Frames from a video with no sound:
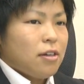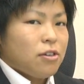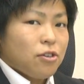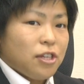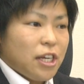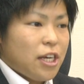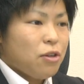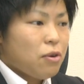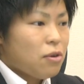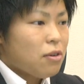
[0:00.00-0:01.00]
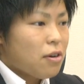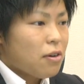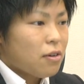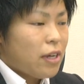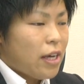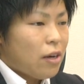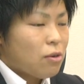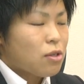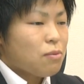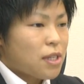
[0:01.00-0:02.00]
そして昨日の、えー、
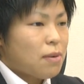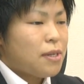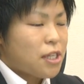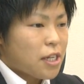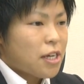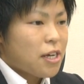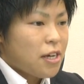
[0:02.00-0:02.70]
オズ無差別、